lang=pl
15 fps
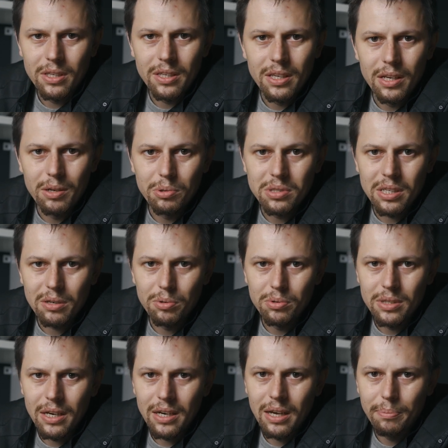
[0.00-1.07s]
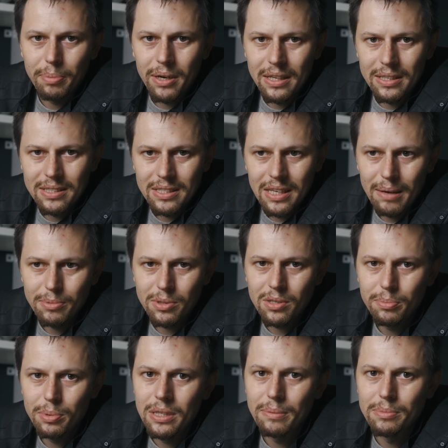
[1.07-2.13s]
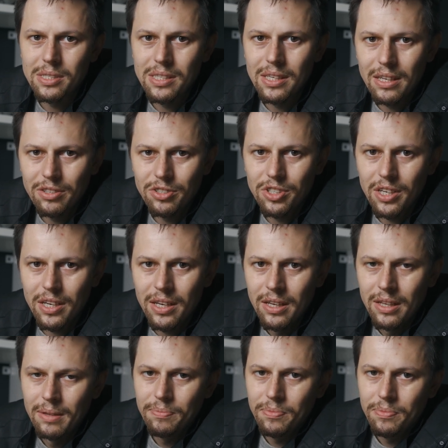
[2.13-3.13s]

tych kilku sekundach aparat sam zrobi nam zdjęcie